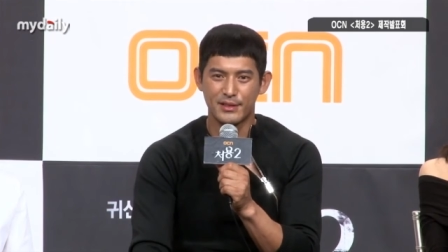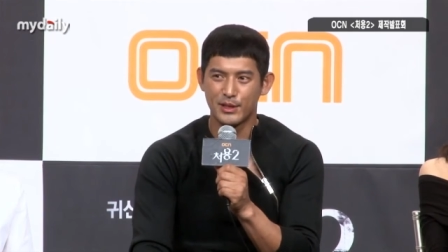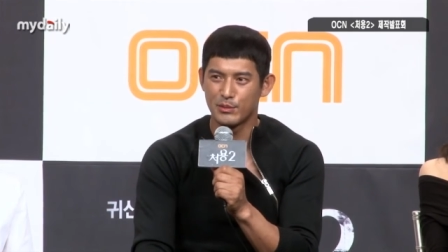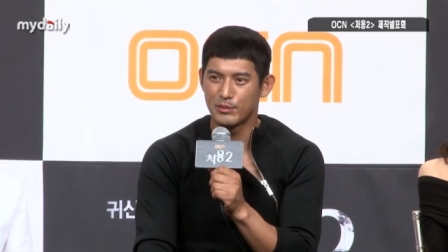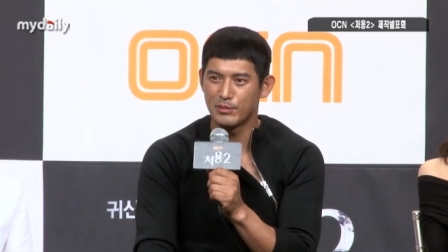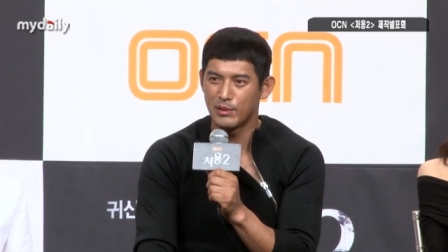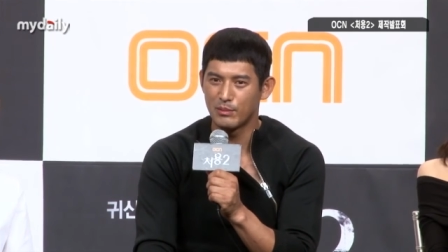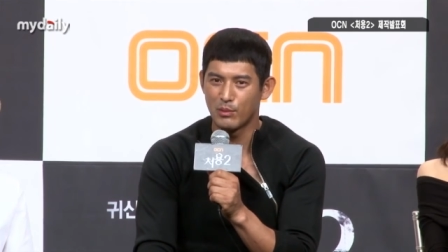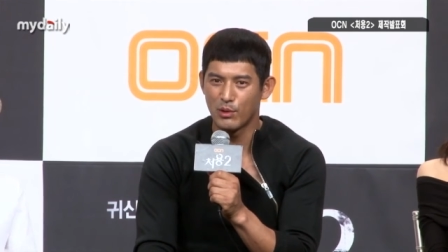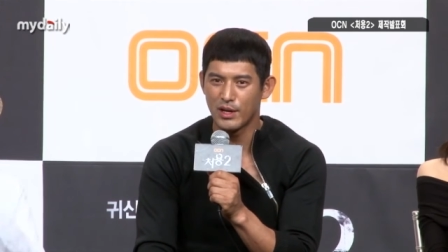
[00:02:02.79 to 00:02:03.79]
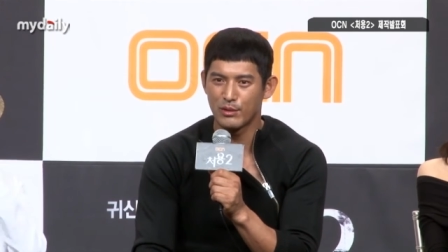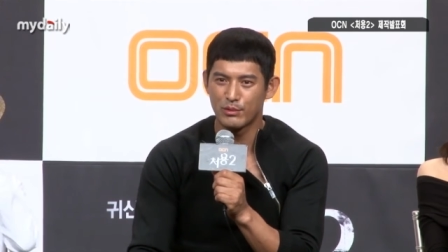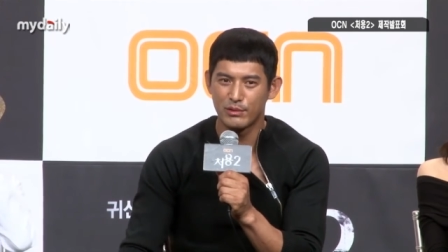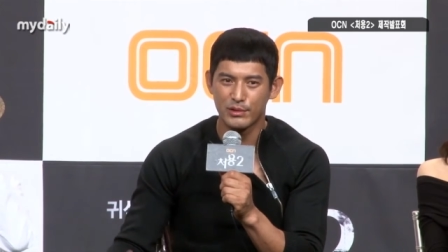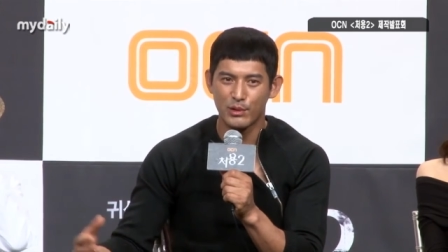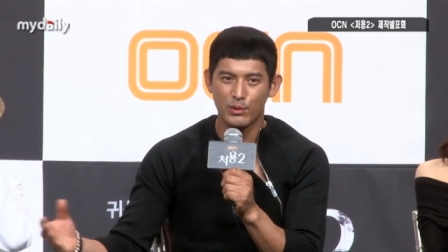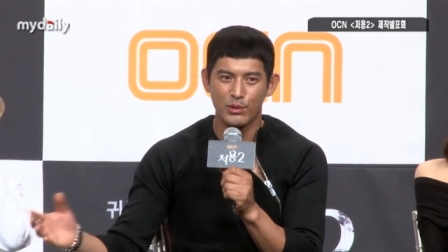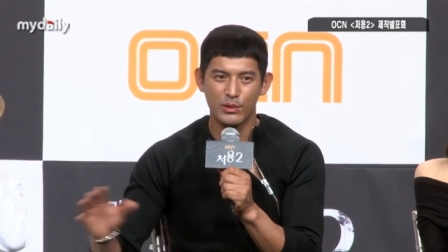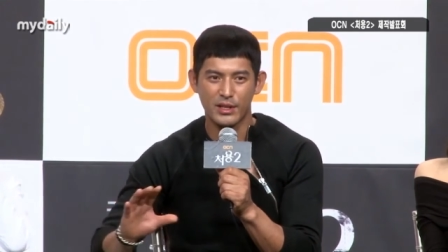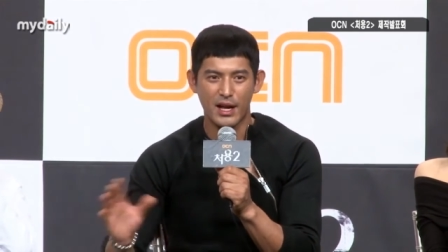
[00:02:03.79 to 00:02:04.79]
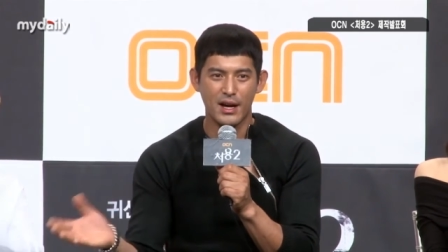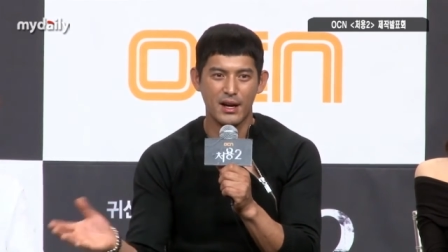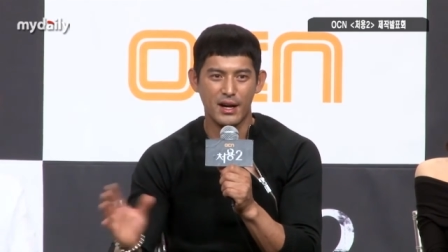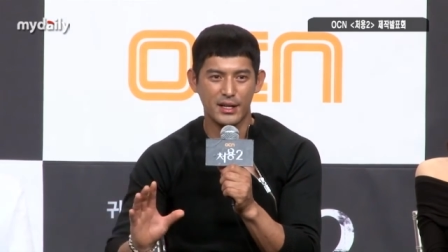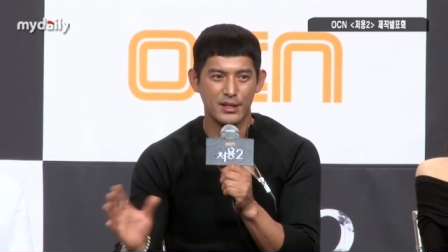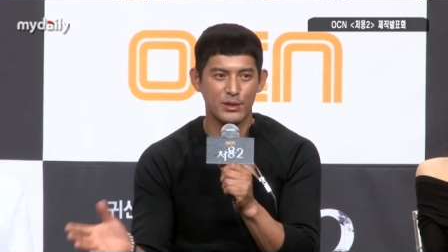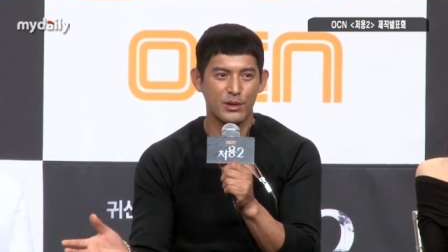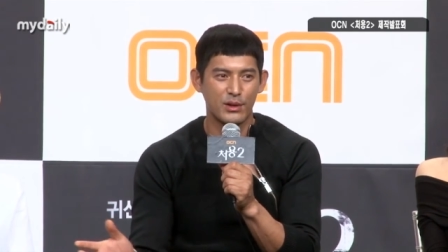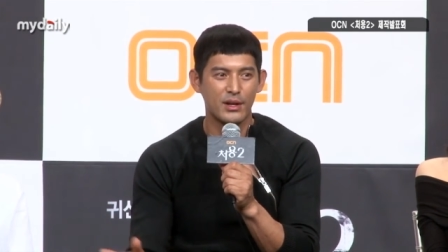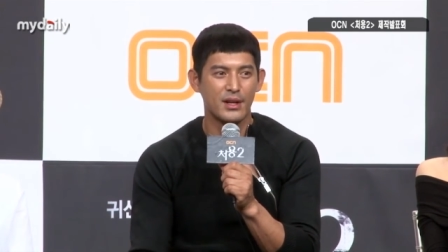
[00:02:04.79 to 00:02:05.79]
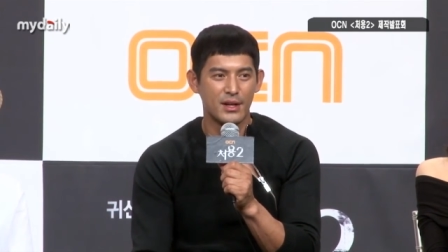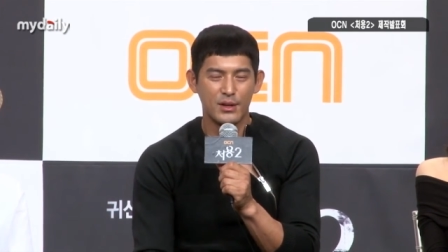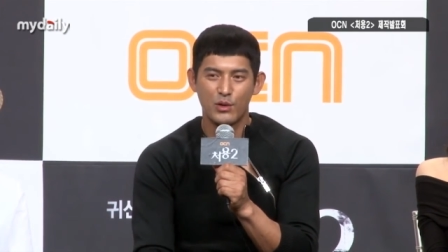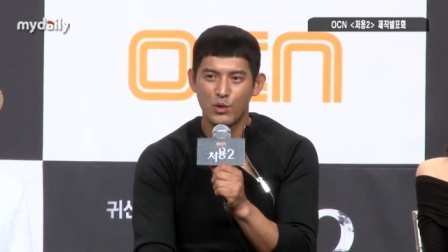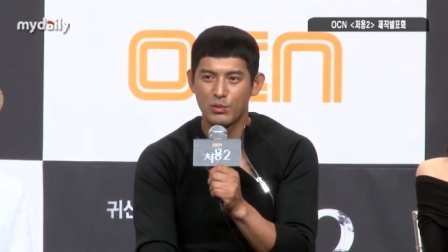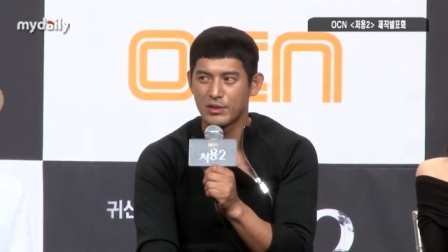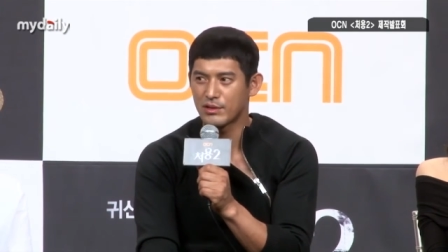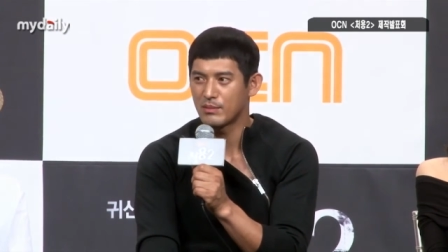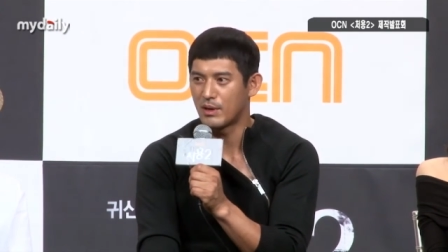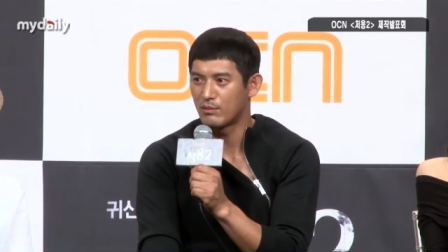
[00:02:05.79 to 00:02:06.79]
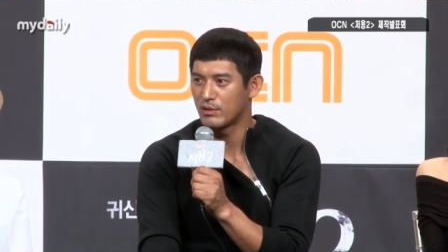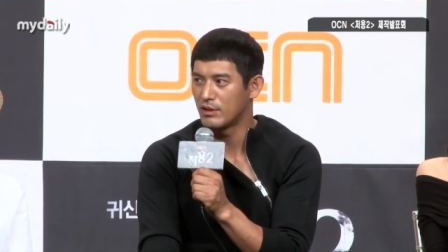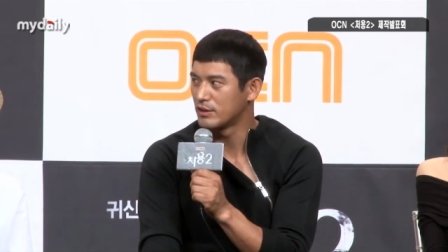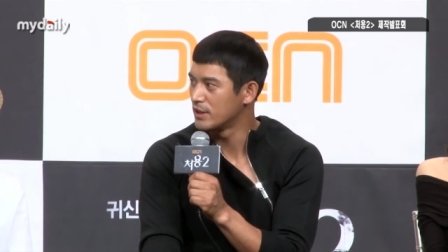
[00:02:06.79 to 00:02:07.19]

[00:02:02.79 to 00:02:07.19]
지금 뭐 뭘 해도 서로 다 알아서 호흡이 척척 맞고요.